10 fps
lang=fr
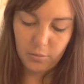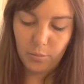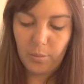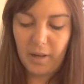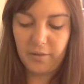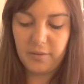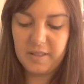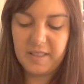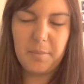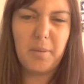Bon, bref,
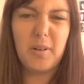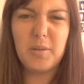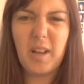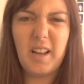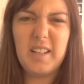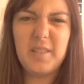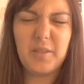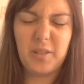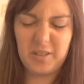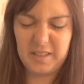c'était pas un, livre